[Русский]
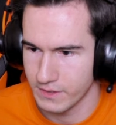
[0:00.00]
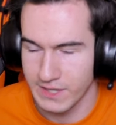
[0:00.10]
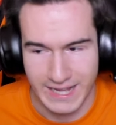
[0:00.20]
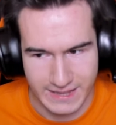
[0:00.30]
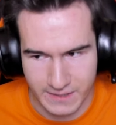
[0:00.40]

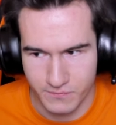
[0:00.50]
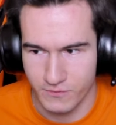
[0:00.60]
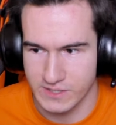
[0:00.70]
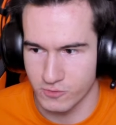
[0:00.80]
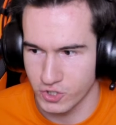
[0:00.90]
Ладно,
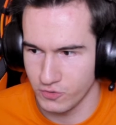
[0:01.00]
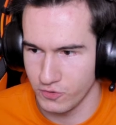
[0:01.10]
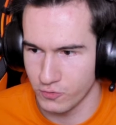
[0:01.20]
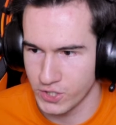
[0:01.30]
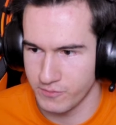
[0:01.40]
возможно, у
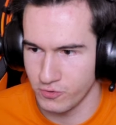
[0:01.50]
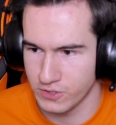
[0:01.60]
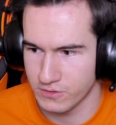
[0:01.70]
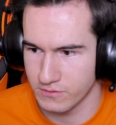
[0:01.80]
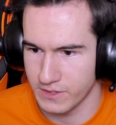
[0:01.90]
игрушки
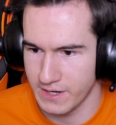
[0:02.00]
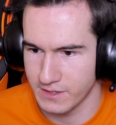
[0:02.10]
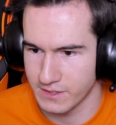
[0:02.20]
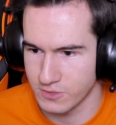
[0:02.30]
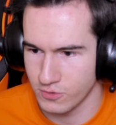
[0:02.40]
будет реально
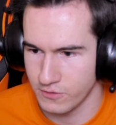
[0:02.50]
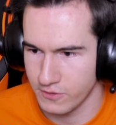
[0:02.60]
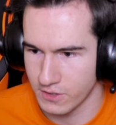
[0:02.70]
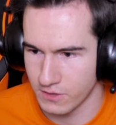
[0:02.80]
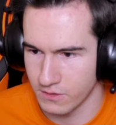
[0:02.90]
достойный
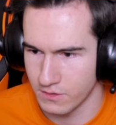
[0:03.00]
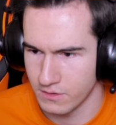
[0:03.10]
финал.